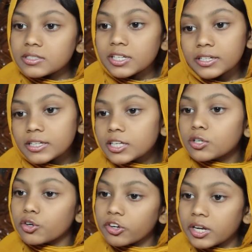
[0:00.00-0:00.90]
যে কি
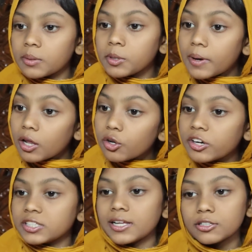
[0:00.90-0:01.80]
করলে আমি ভালো
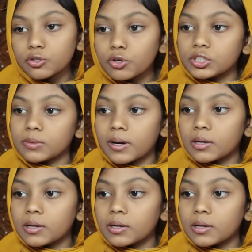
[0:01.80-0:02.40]
রেজাল্ট করতে